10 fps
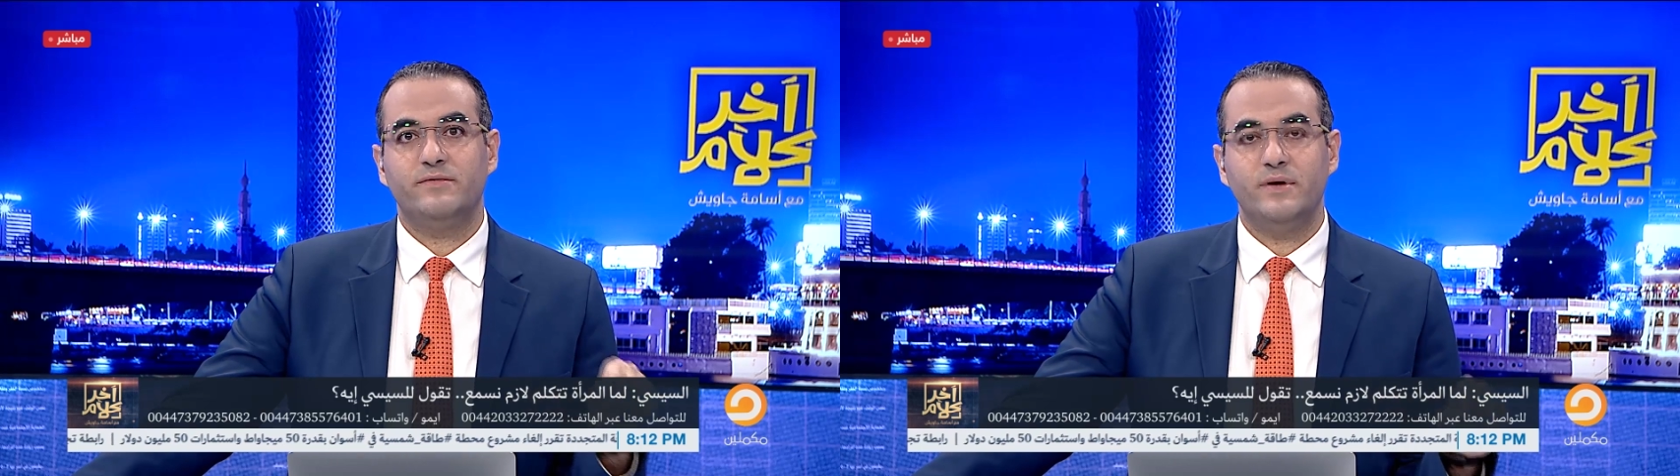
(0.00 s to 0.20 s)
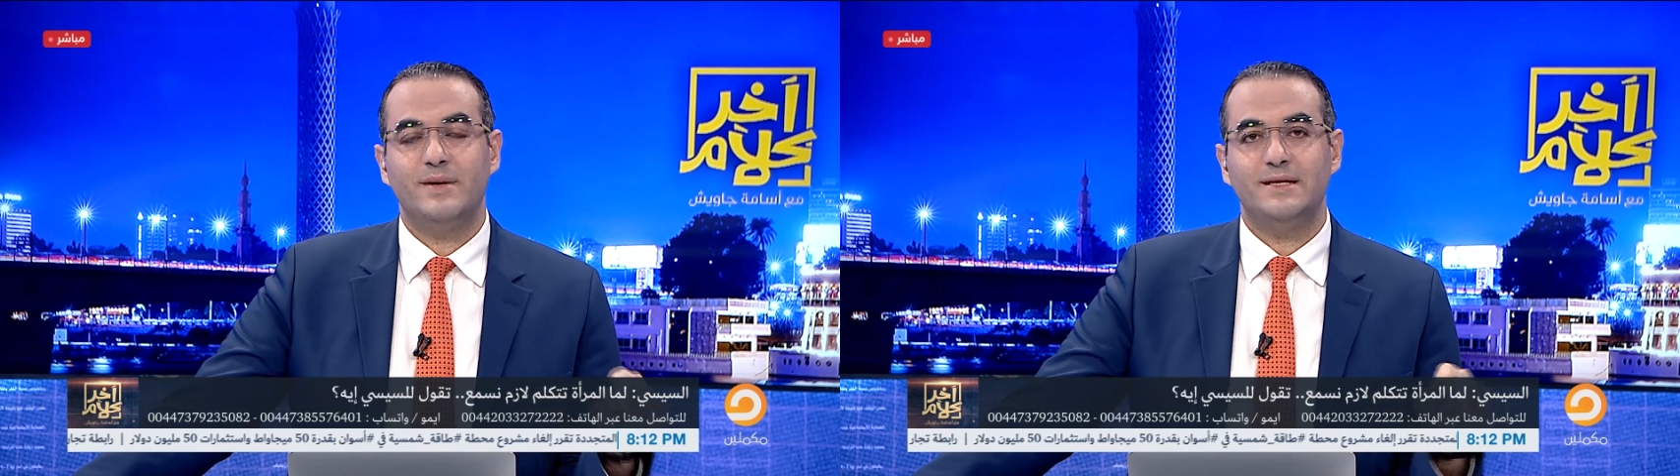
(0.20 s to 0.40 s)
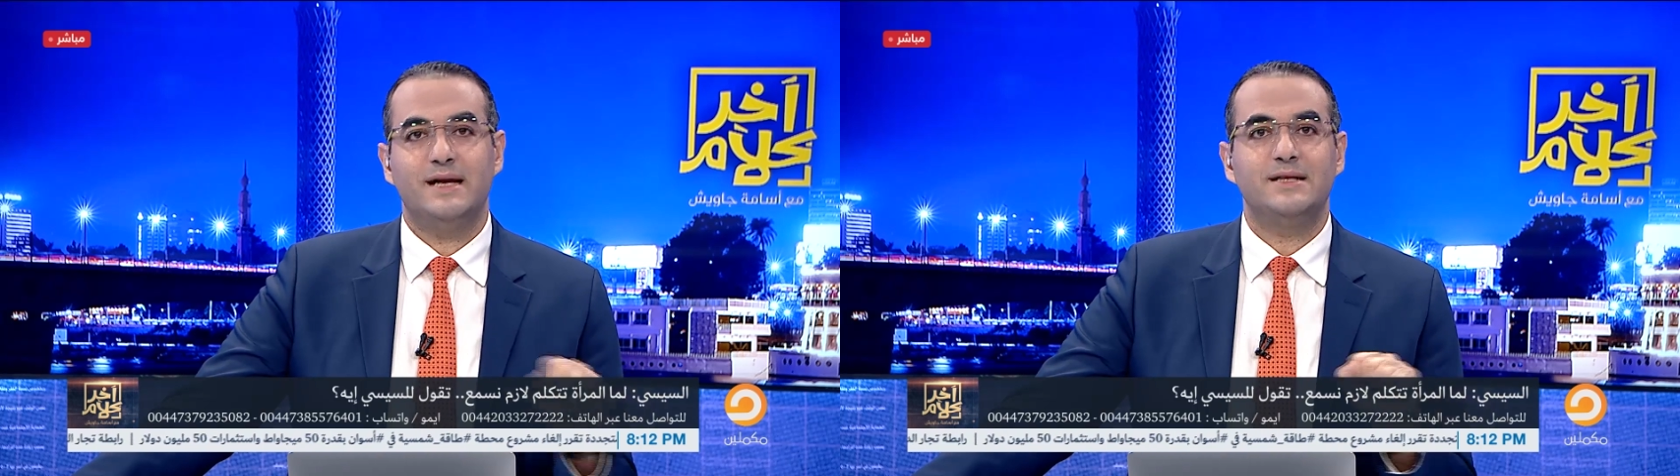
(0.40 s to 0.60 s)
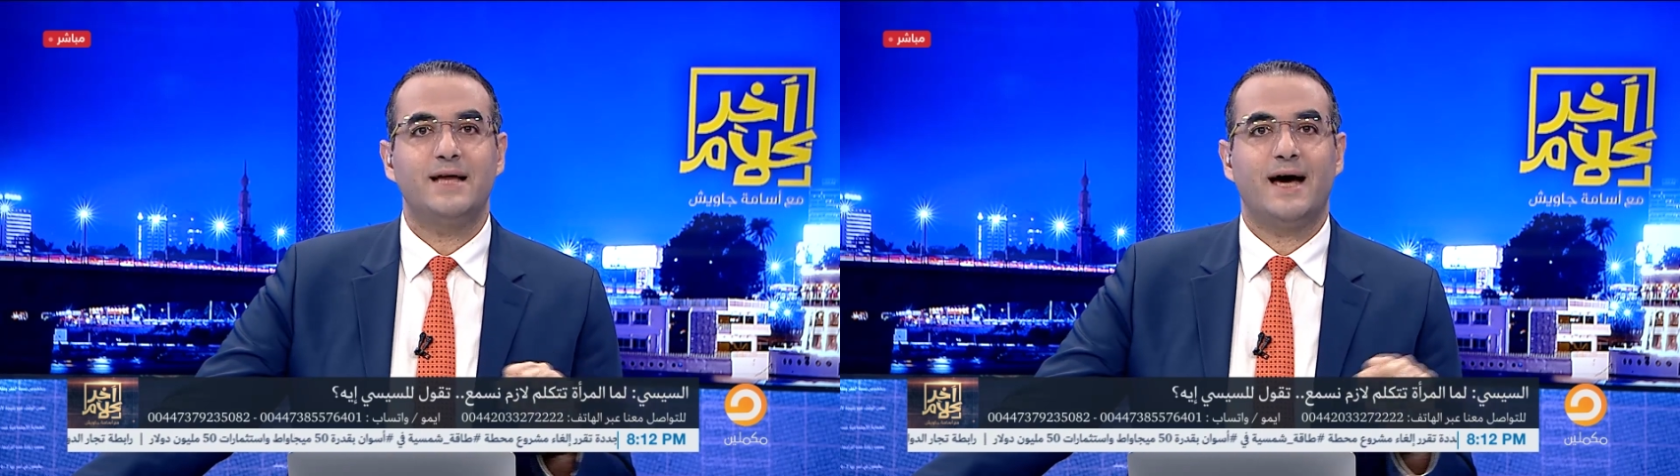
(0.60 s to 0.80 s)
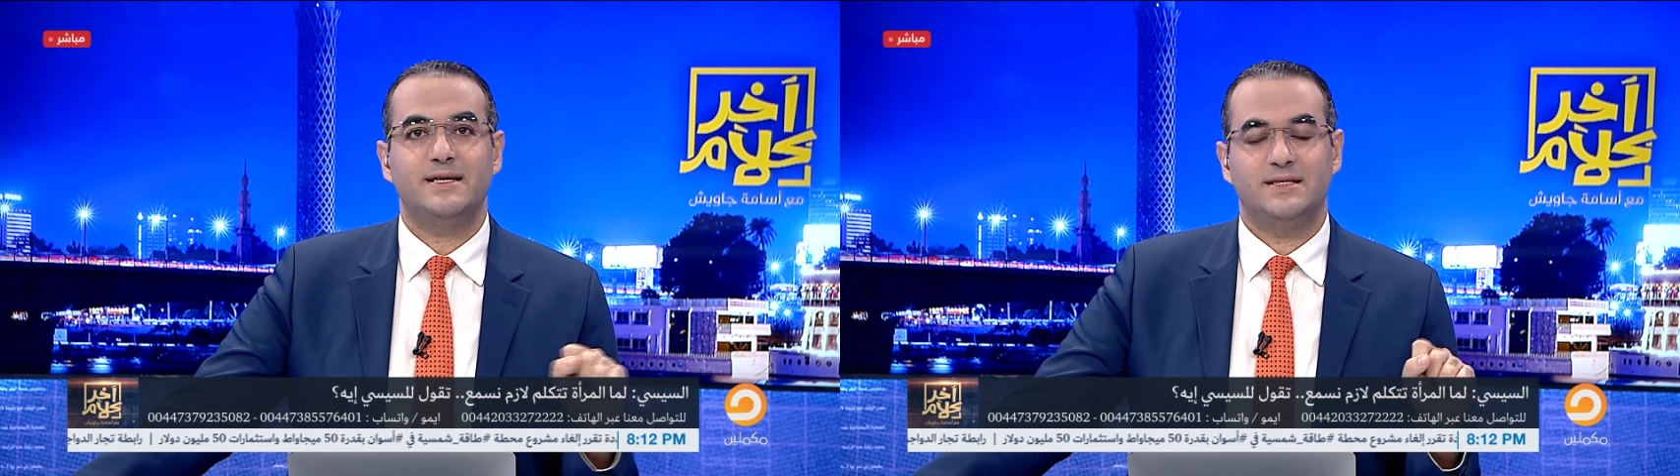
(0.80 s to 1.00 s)
في ميدان
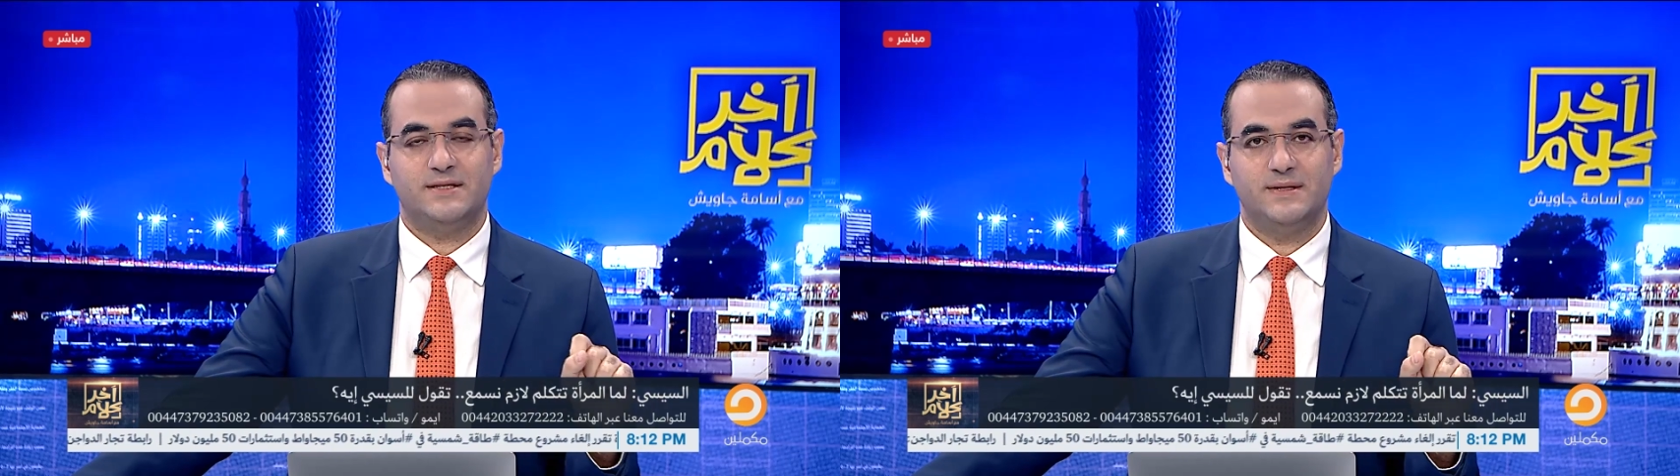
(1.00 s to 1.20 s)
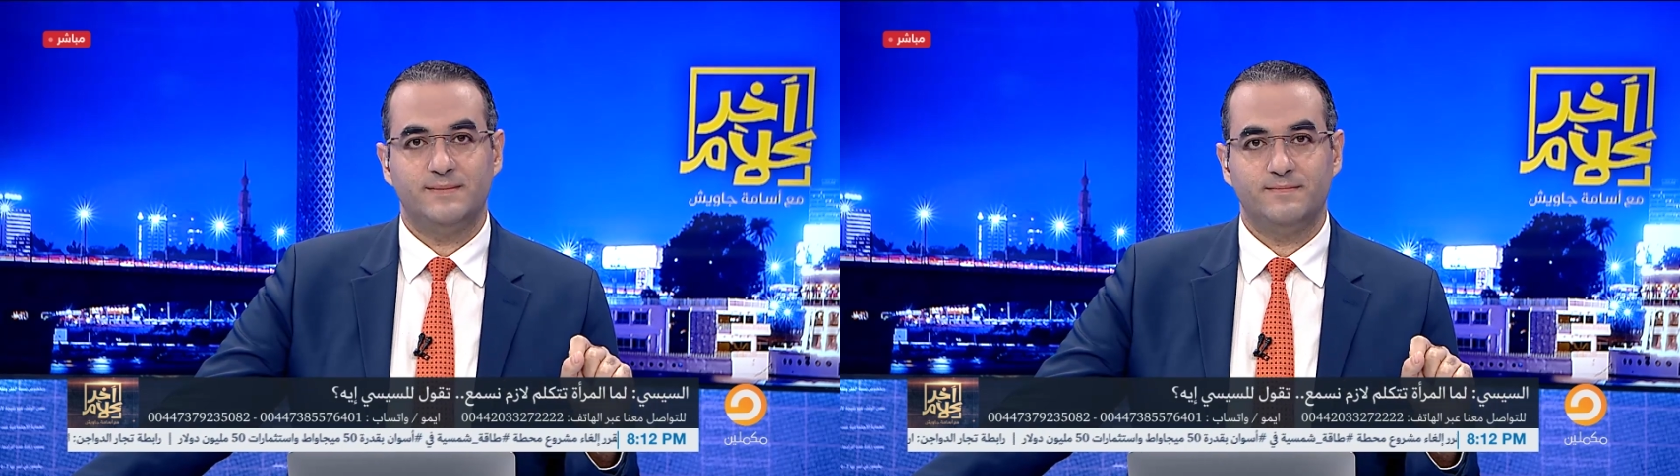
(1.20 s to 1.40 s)
التحرير